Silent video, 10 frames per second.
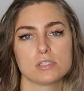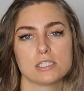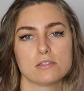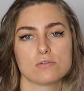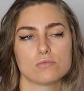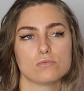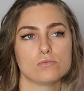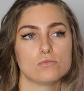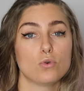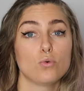qui
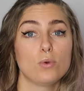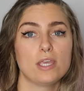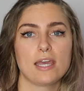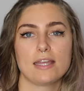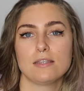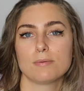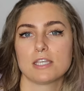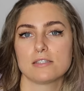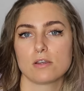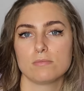sont louées à des
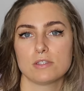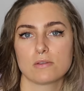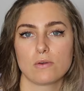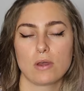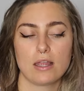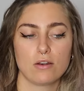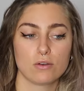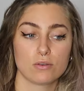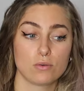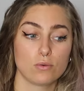prix exorbitants
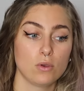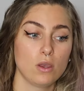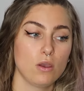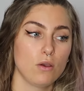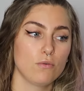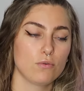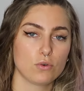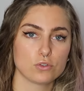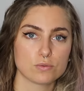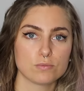alors que
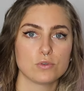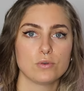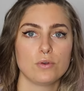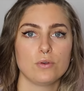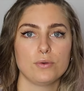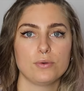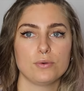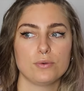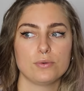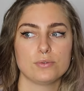Franchement,
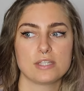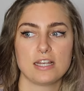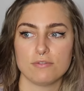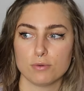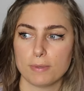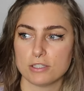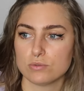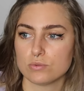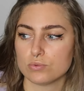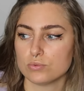euh, ça dévaut pas
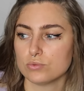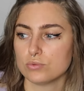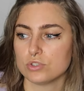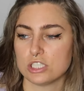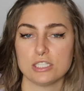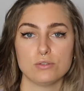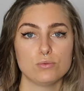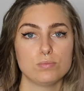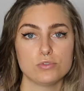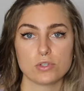du tout. J'ai
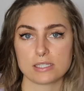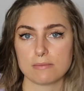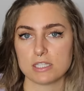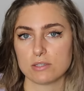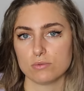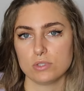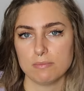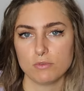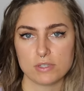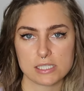eu plusieurs amis qui ont eu
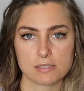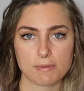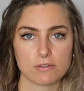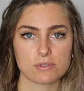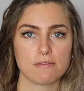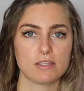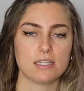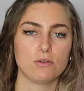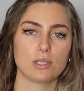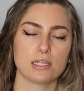des mauvaises expériences avec
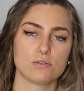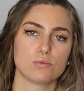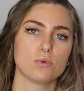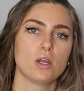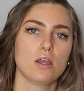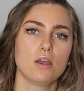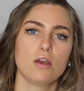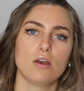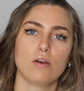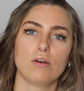des locations.
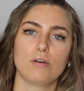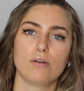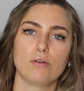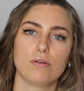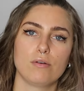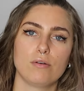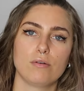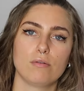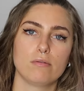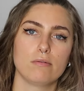
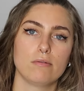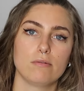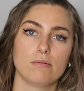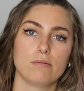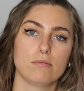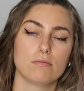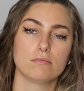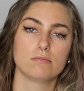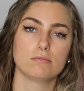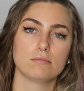Euh,
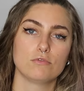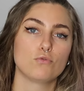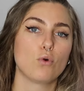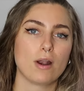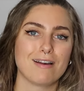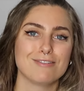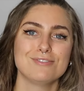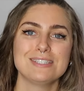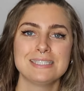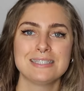voilà,
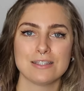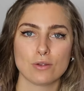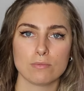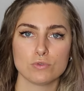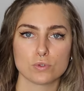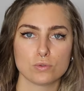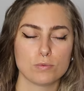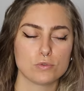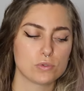visitez dans la mesure du,